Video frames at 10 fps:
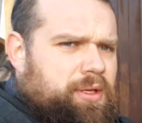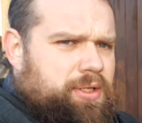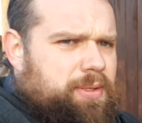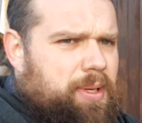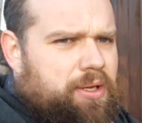
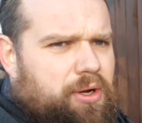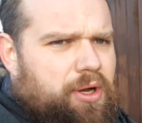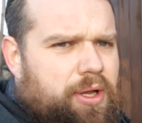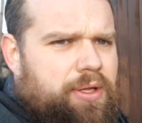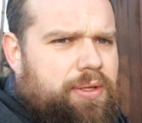Siemanko,
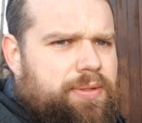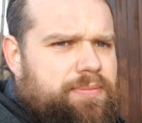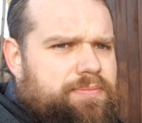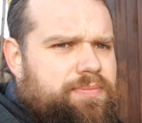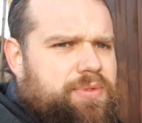
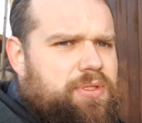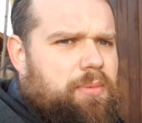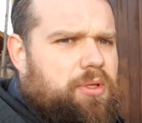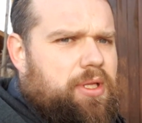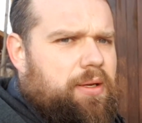
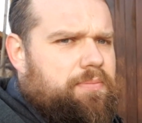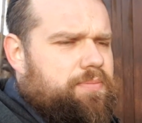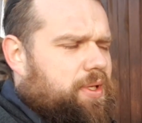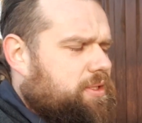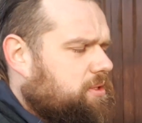sobota.
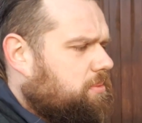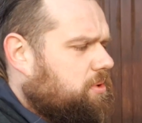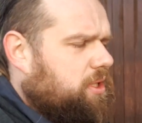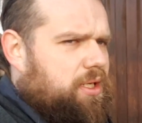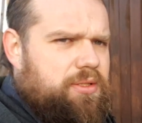Jak
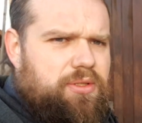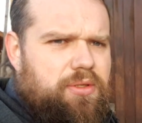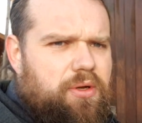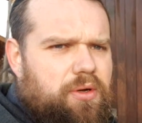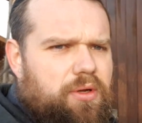sobota, to
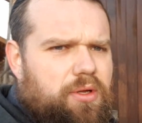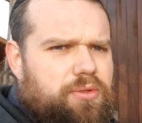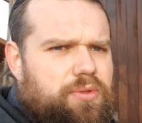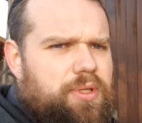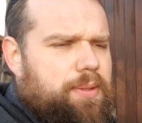do
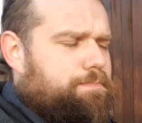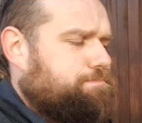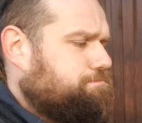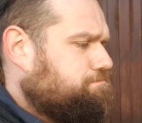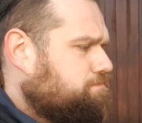ogrodu, nie?
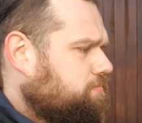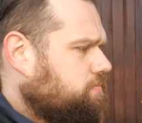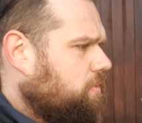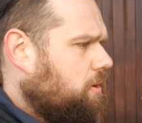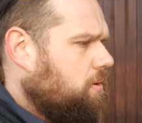
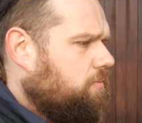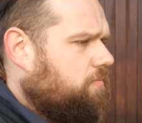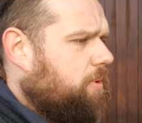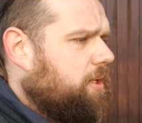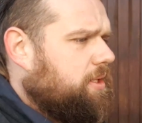
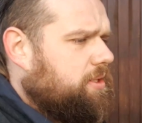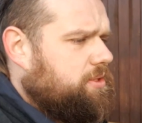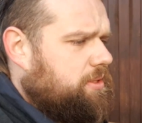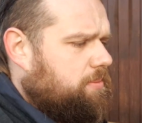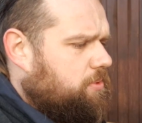W planach na
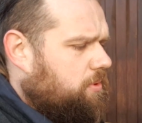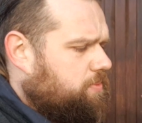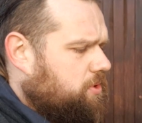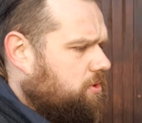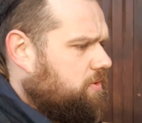dzisiaj było
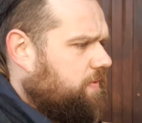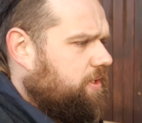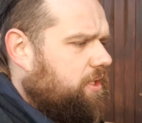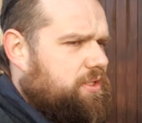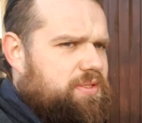
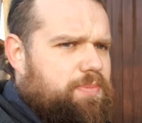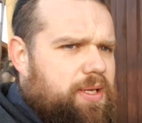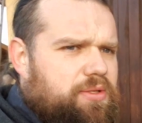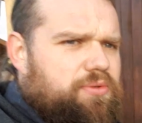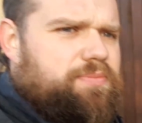przygotowanie
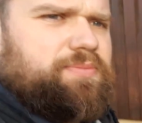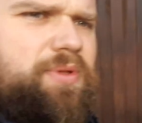inspektu